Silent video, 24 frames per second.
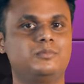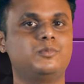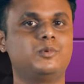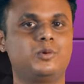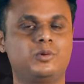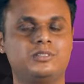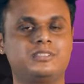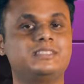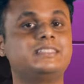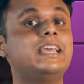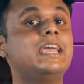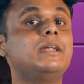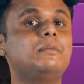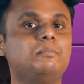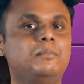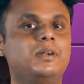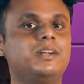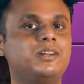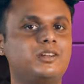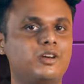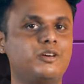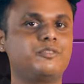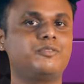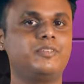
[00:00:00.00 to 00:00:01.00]
ஒரு
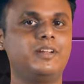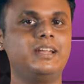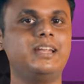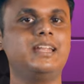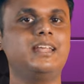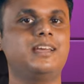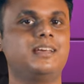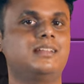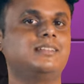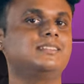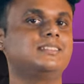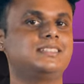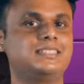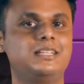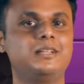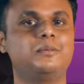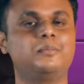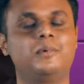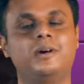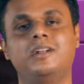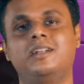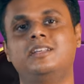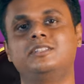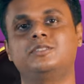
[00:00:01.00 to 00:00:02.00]
ஸ்டேட்மெண்ட் ஆஃப் இந்தியன்
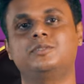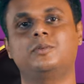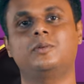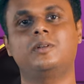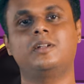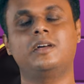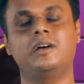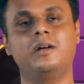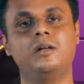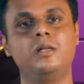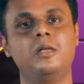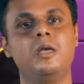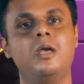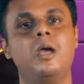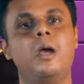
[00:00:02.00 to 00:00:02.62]
சினிமானே சொல்லலாம்